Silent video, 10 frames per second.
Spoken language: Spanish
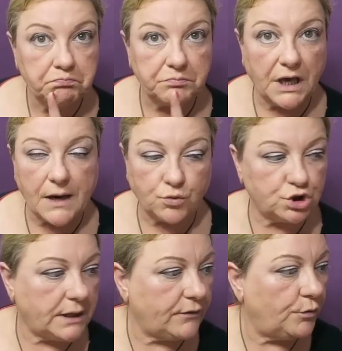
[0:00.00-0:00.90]
Me ha
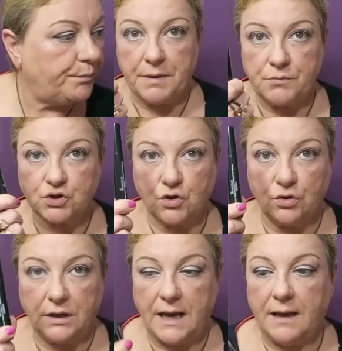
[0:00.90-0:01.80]
gustado. Vamos
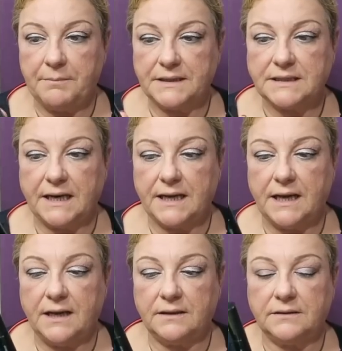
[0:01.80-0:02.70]
con la
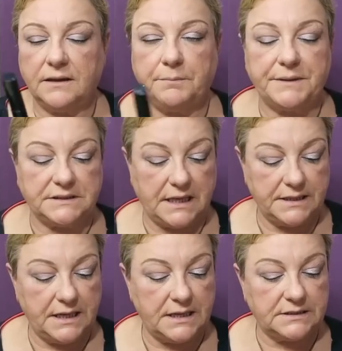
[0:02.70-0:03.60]
máscara de
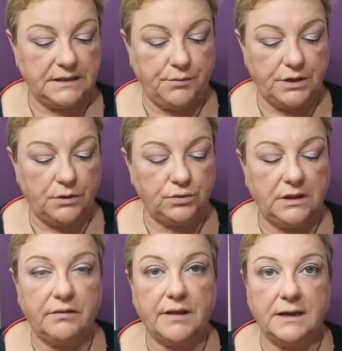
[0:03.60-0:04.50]
pestañas y voy a
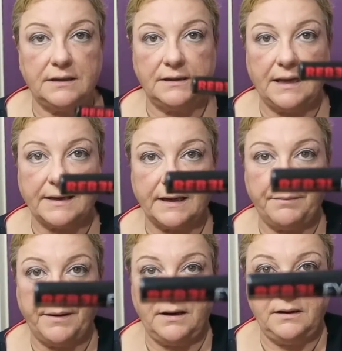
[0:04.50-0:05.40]
utilizar la
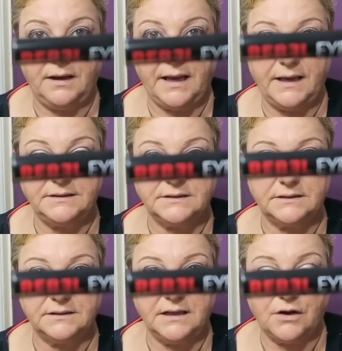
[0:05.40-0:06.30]
Rebel Ace
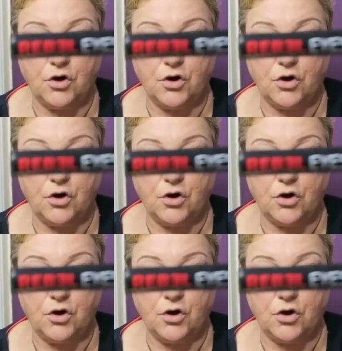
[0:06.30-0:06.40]
de